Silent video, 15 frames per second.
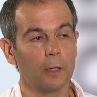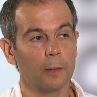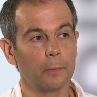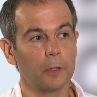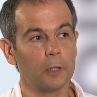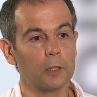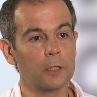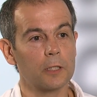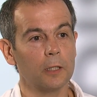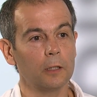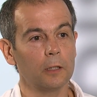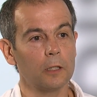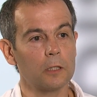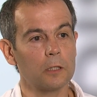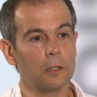там где
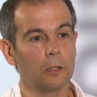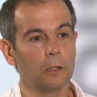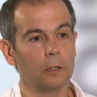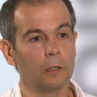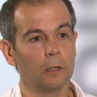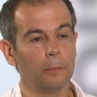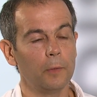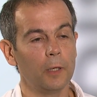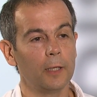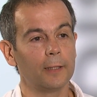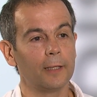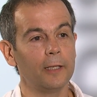ценность имеет